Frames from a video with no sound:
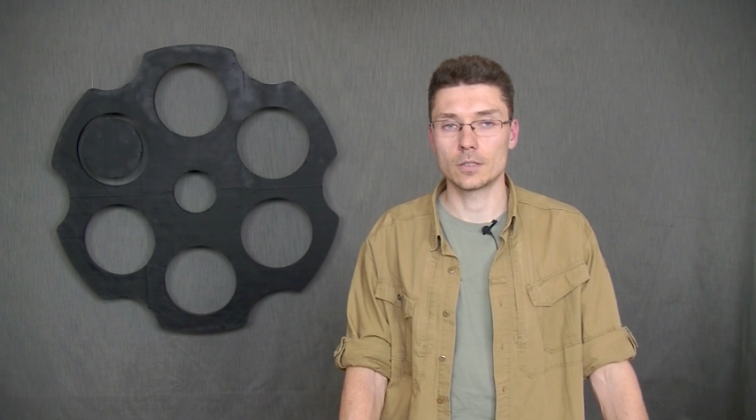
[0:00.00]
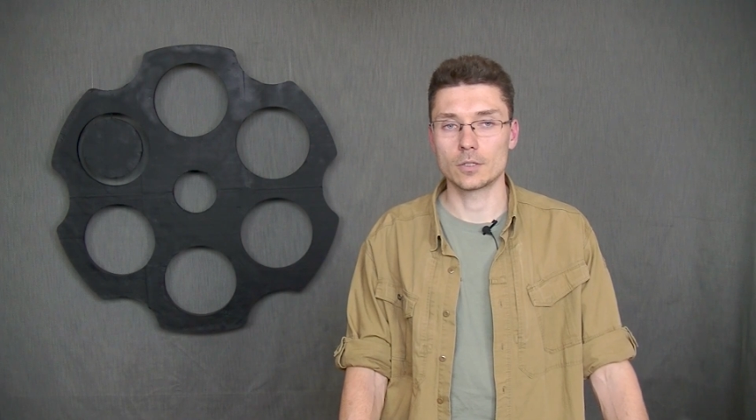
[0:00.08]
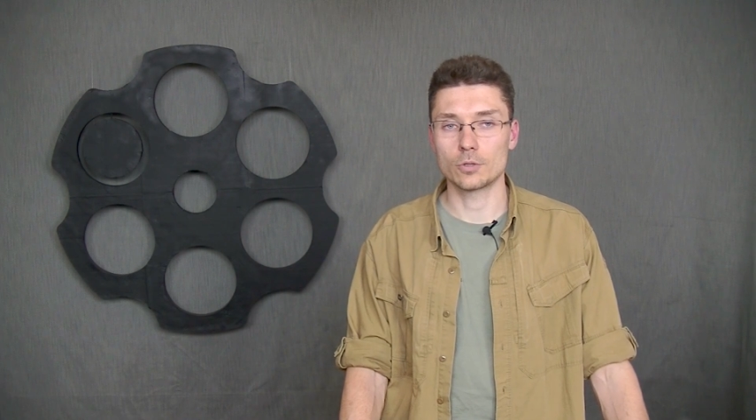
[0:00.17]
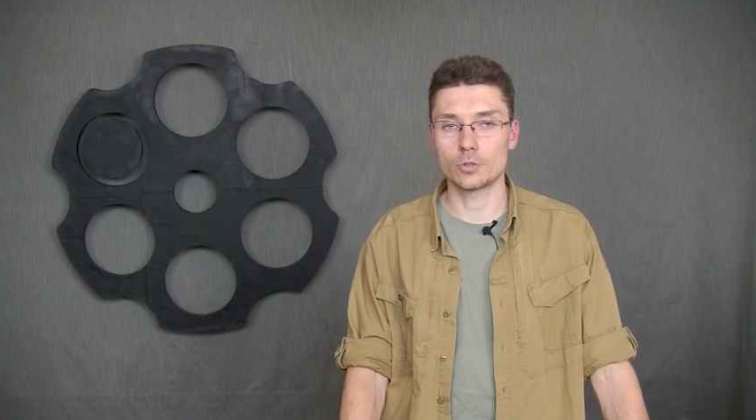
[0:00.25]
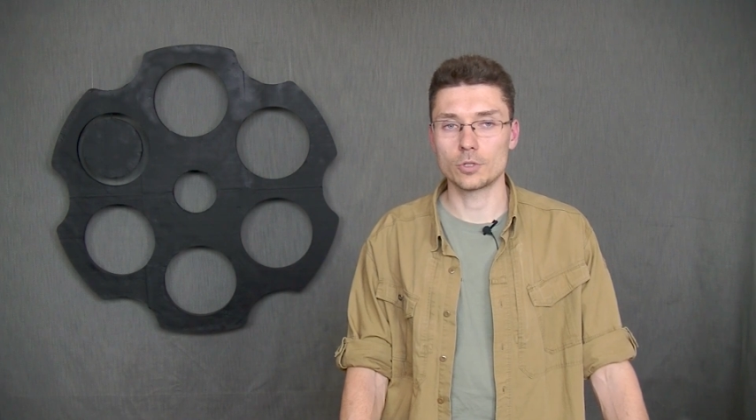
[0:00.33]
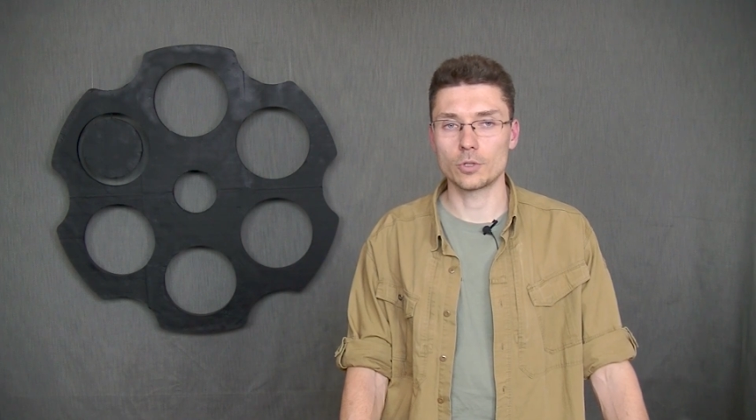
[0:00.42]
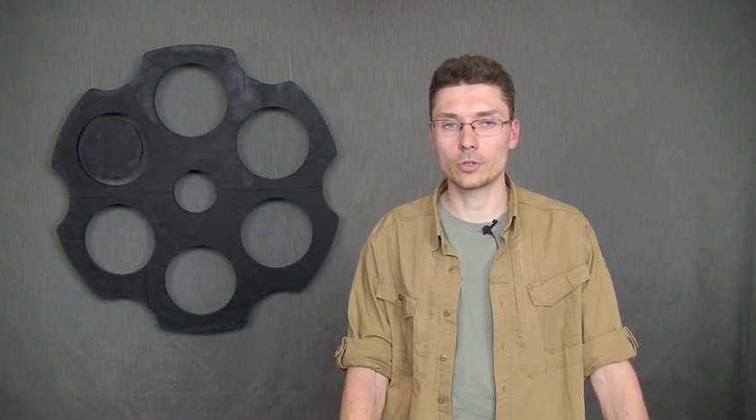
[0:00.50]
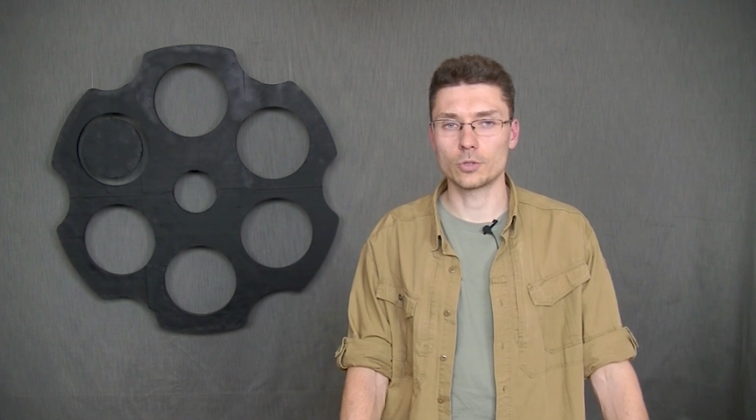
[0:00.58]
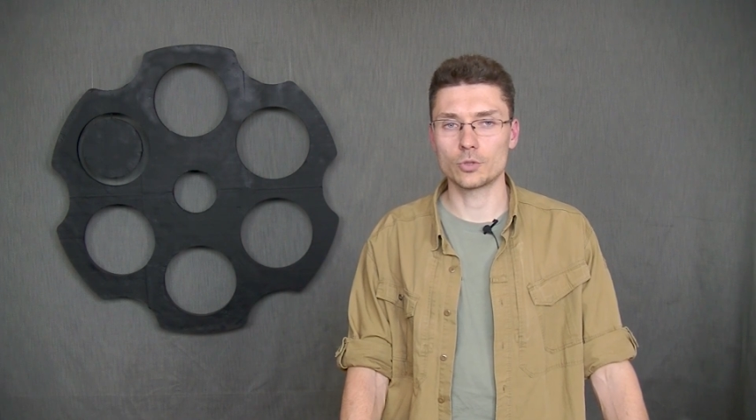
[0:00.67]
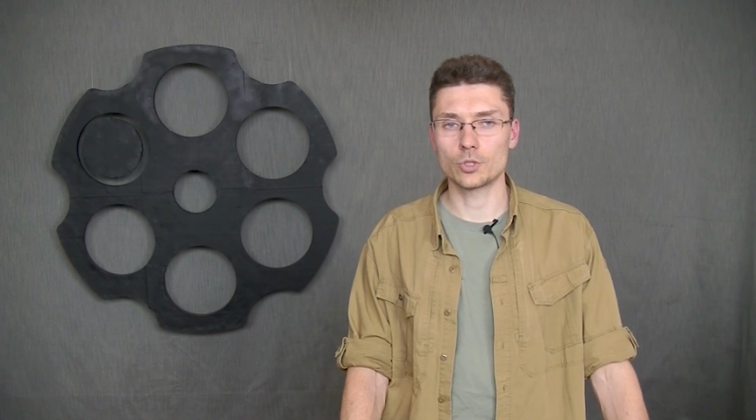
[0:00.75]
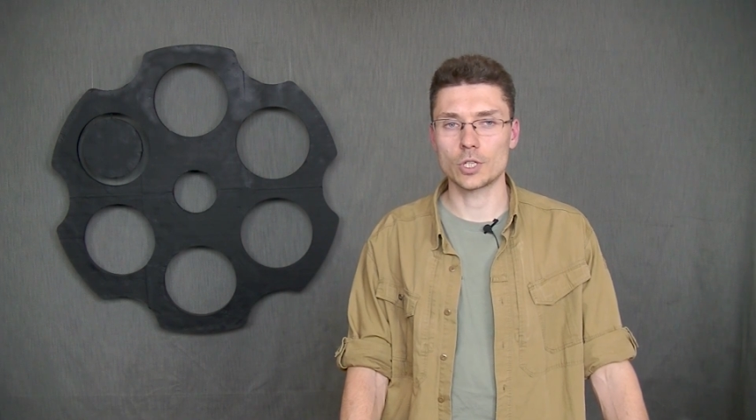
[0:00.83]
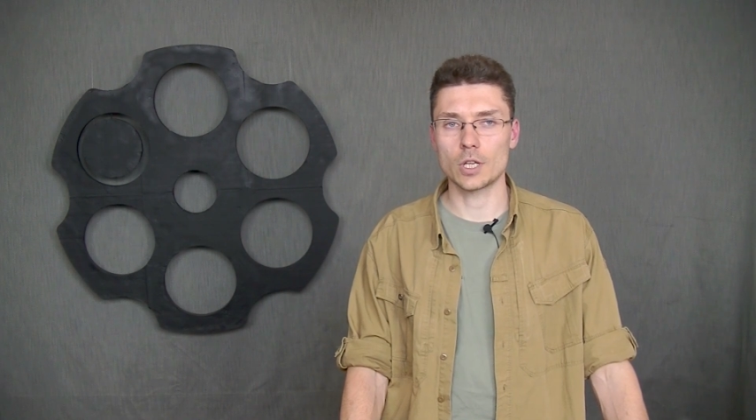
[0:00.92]
Chodzi o
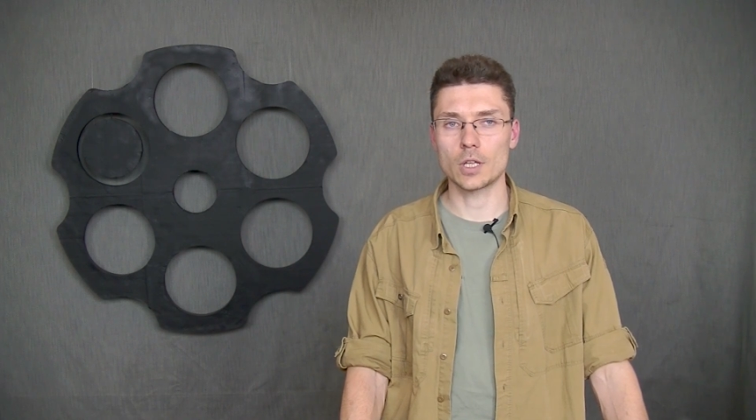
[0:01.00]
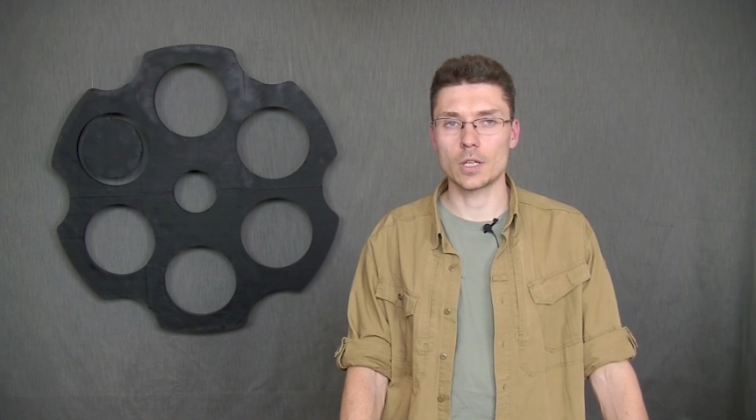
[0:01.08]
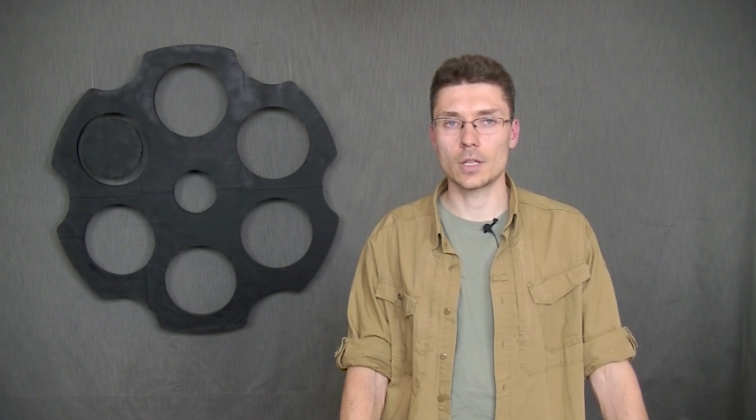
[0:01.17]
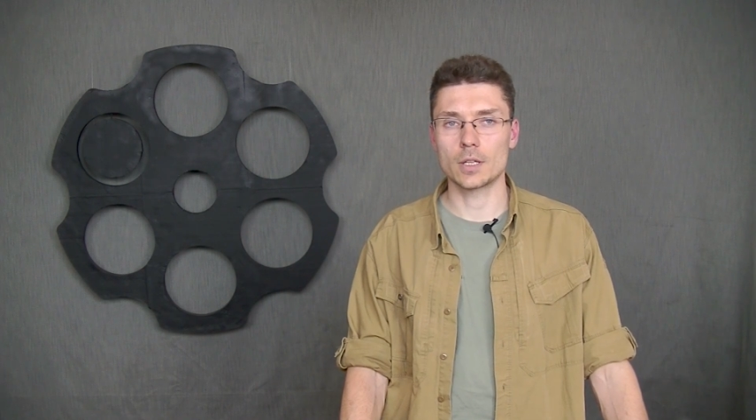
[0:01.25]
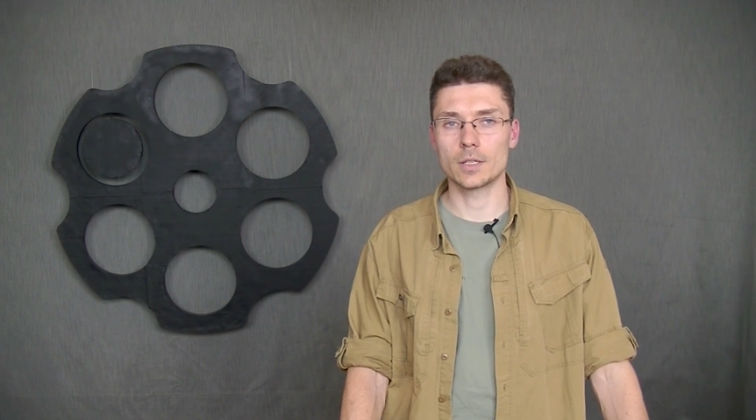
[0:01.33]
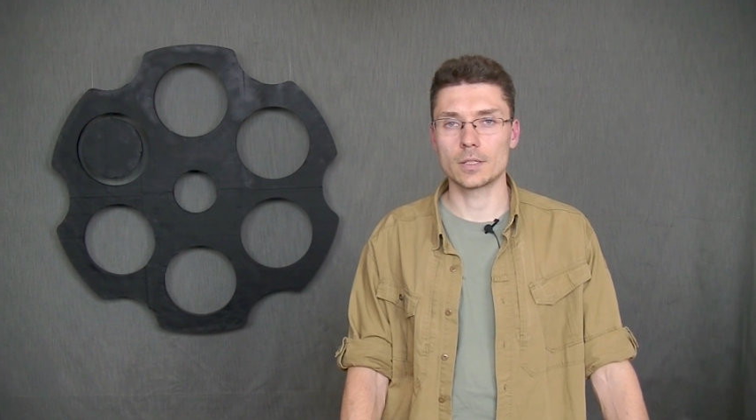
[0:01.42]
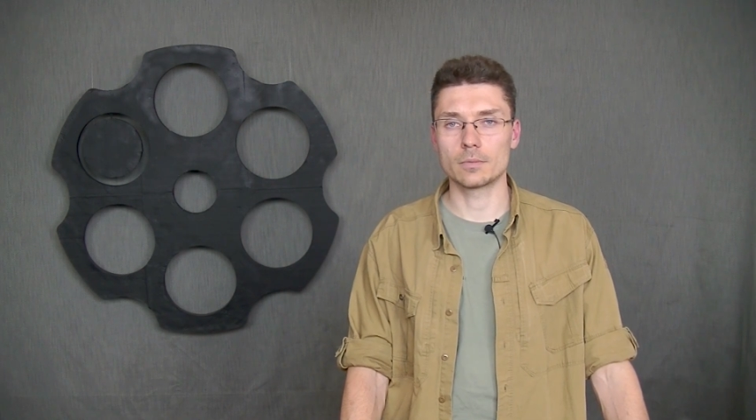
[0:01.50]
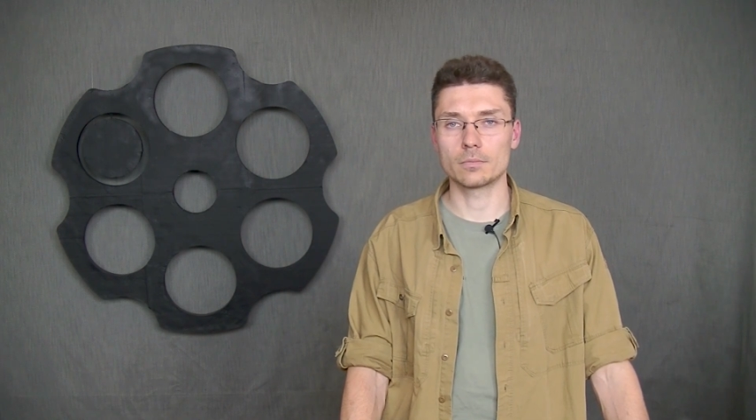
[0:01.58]
to, że